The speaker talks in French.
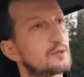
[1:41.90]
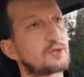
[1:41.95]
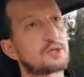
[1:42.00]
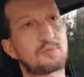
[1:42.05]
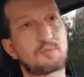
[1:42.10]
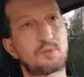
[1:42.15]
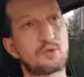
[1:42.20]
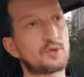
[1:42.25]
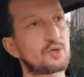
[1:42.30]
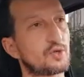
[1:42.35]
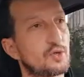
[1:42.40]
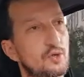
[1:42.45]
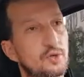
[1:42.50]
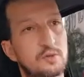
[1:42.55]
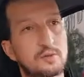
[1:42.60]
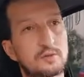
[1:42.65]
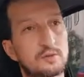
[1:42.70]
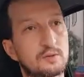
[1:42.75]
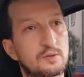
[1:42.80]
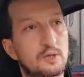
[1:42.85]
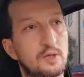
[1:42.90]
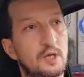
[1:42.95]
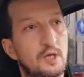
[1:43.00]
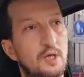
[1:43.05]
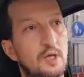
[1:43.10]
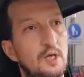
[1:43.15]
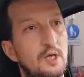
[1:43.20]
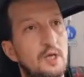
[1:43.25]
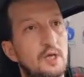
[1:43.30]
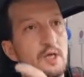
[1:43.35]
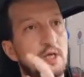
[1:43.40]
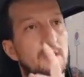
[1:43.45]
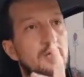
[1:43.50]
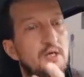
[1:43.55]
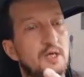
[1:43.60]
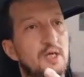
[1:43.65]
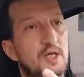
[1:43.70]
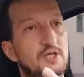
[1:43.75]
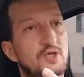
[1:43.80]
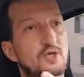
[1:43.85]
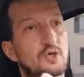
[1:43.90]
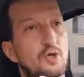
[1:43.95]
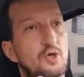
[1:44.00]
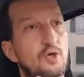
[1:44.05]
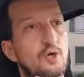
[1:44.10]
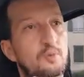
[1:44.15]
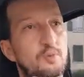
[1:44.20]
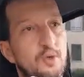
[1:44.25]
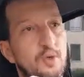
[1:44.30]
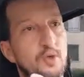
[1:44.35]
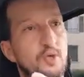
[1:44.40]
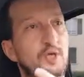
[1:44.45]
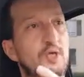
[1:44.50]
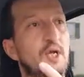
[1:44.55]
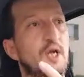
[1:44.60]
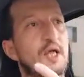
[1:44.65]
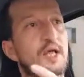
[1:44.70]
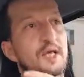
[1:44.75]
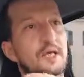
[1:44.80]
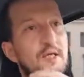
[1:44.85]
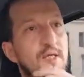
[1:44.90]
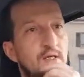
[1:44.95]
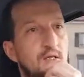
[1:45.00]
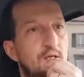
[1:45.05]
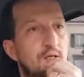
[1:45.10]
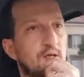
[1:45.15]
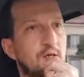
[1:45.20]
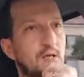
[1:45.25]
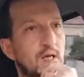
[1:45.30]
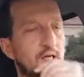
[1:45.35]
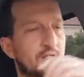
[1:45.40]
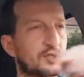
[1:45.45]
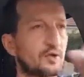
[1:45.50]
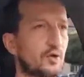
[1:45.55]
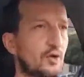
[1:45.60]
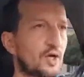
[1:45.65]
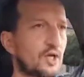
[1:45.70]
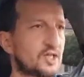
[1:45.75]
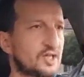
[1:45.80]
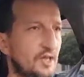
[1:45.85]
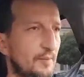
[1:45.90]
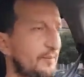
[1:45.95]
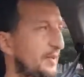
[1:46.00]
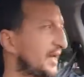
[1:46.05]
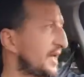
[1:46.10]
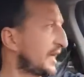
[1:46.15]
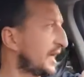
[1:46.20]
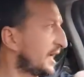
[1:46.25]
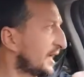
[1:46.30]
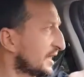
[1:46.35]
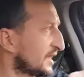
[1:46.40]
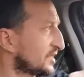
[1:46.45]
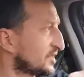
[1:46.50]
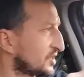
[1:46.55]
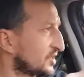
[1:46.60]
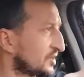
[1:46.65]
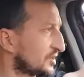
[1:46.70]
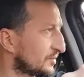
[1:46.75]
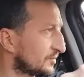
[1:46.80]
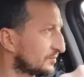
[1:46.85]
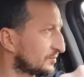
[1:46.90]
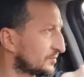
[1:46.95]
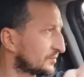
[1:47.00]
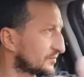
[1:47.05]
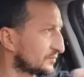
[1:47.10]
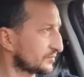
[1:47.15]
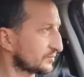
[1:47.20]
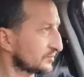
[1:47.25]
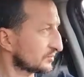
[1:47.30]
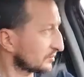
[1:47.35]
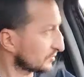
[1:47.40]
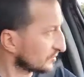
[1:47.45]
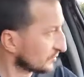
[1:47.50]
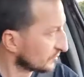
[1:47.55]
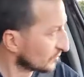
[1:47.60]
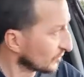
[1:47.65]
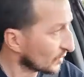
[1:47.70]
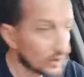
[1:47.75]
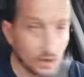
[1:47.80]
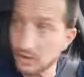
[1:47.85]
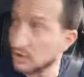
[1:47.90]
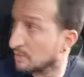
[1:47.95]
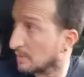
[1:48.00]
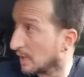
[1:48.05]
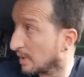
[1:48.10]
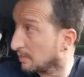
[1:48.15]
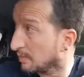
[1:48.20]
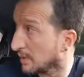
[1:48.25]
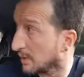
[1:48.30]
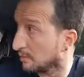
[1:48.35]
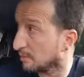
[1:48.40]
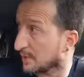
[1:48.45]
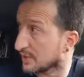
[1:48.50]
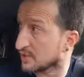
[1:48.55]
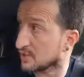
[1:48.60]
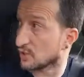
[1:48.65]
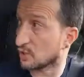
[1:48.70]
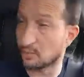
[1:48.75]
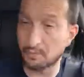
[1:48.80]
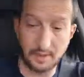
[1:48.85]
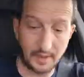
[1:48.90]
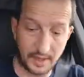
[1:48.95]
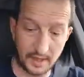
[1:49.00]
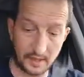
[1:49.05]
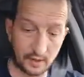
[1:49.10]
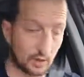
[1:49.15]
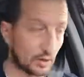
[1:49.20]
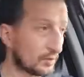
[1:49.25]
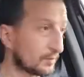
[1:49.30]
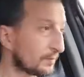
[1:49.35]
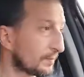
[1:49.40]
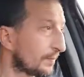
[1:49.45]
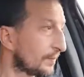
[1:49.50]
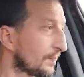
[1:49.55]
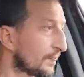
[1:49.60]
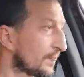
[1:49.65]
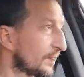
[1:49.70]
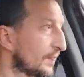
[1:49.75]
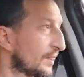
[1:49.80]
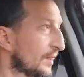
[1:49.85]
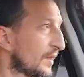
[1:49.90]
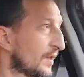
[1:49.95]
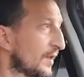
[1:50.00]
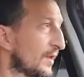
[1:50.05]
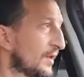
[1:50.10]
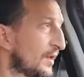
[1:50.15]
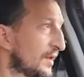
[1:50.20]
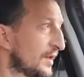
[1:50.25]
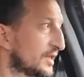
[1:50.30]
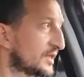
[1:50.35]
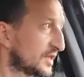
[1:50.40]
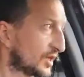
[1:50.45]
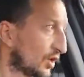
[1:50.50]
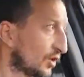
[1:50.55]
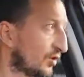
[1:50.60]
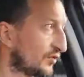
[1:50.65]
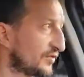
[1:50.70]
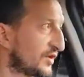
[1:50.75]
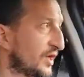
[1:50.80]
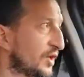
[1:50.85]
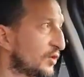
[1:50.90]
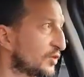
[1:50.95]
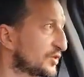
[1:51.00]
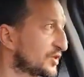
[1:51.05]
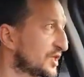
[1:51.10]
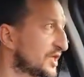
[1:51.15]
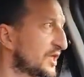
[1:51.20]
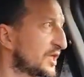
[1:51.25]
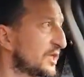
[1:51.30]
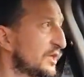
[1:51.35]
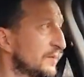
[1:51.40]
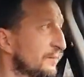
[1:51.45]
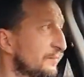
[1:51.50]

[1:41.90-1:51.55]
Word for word: J'ai plus son nom. Il y a Solomon Lane, l'acteur il s'appelle Harris, je ne me rappelle pas de son prénom, qui revient aussi.